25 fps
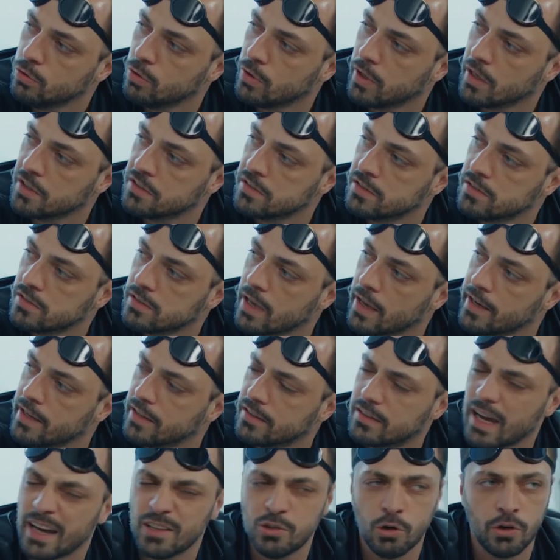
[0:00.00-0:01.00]
Öldüreceğim
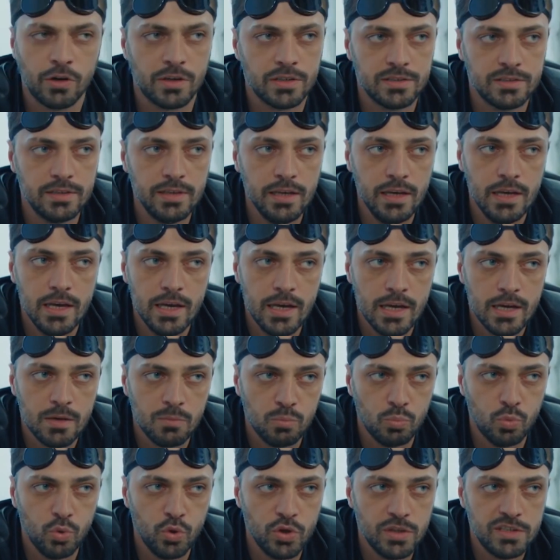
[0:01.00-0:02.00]
seni. Daha doğrusu
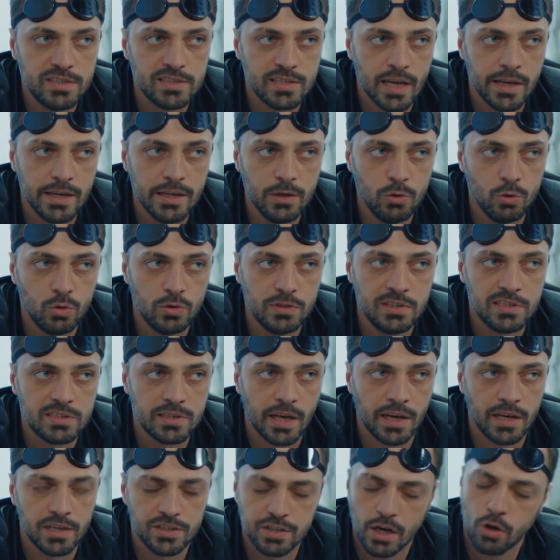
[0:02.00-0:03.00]
Muhit seni öldü
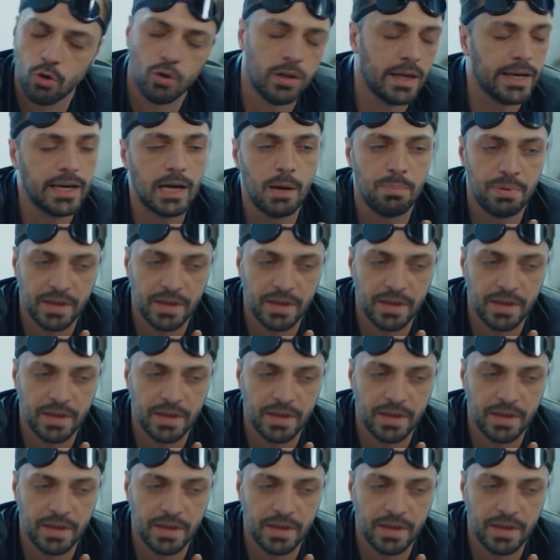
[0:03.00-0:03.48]
sanacak, olay